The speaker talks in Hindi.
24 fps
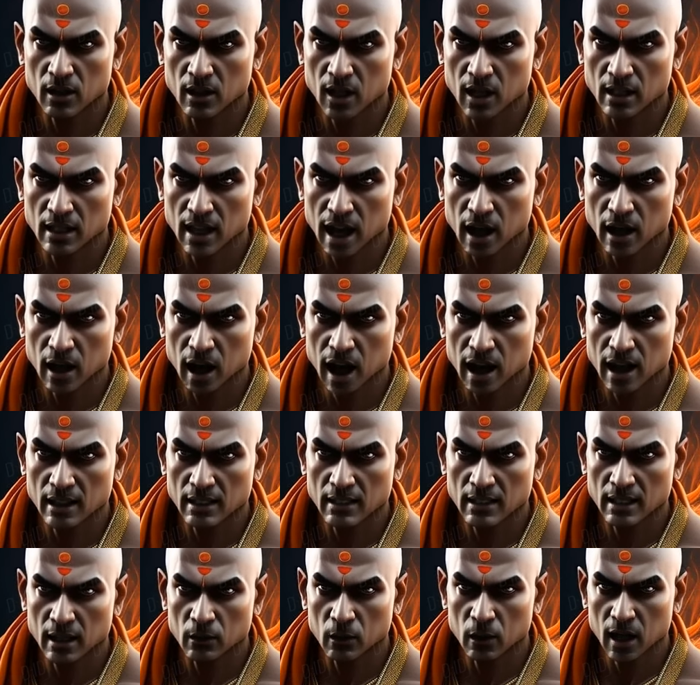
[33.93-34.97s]
जिसके
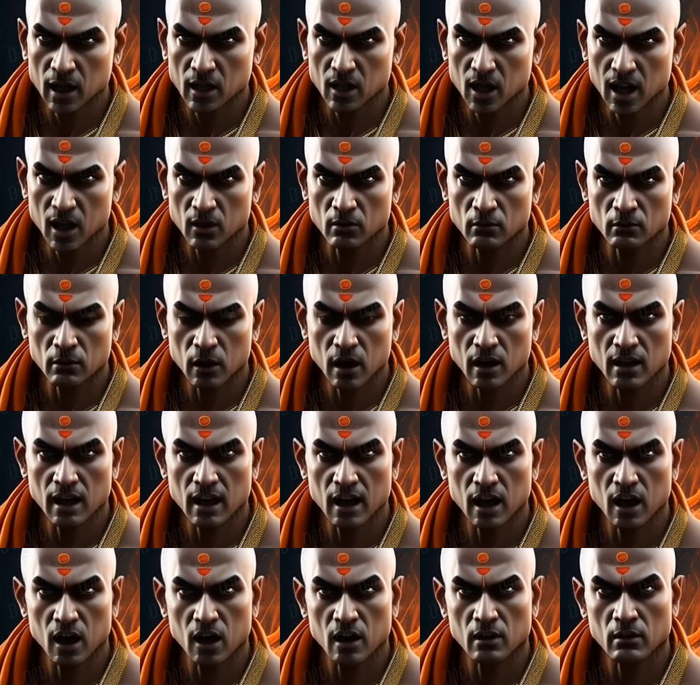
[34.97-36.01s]
कारण सभी जीव मरने
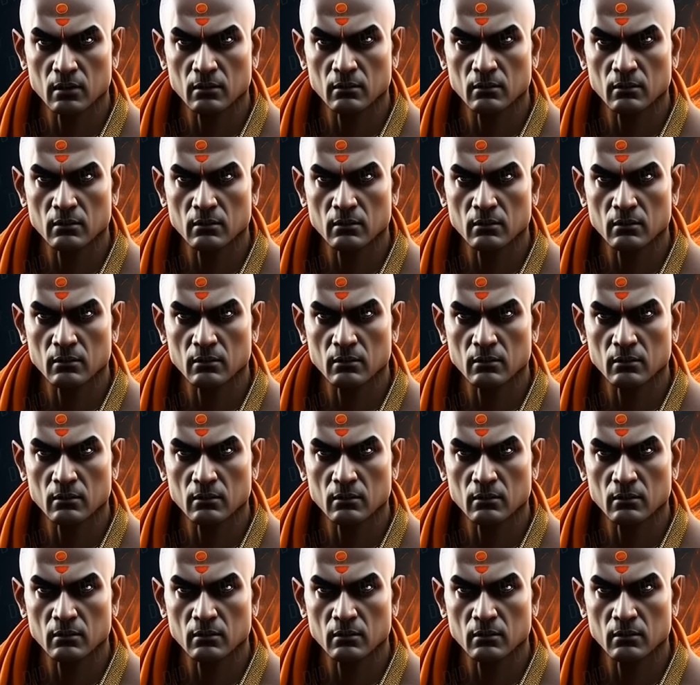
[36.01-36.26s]
लगे